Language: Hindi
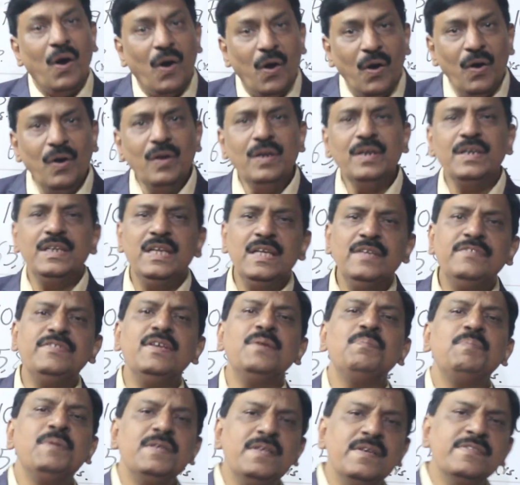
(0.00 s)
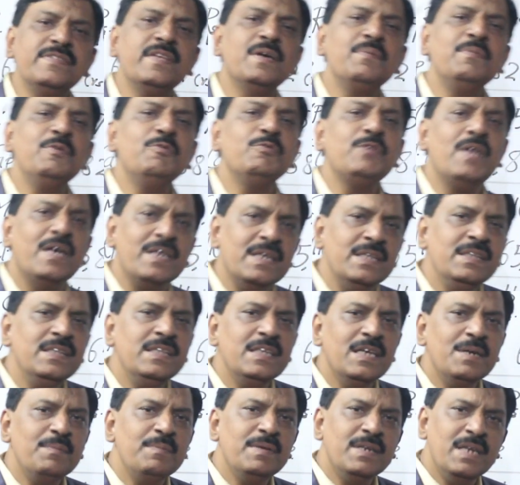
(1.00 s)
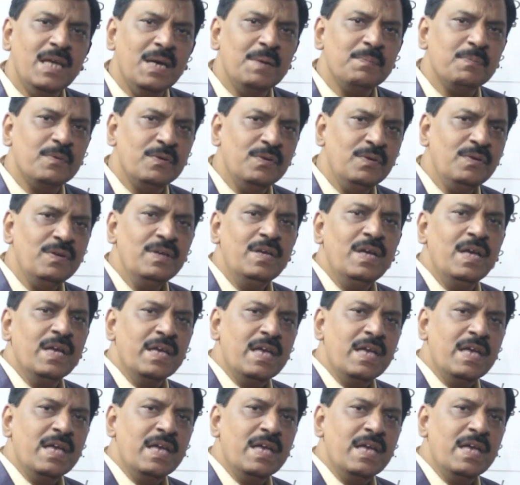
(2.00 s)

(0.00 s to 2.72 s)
और नीचे पे जैसे अभी उदाहरण दिया मैंने आपको